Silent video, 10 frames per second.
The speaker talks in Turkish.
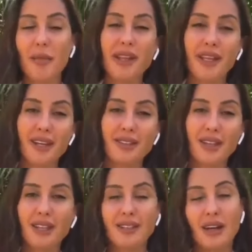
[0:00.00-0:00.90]
Beni
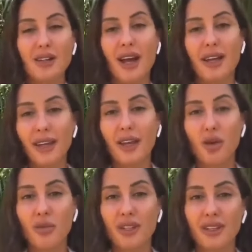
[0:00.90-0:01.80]
yazdılar, Sahra engel
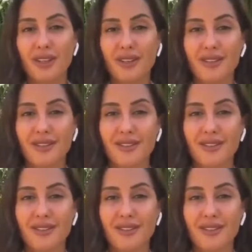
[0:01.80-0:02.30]
olmadı.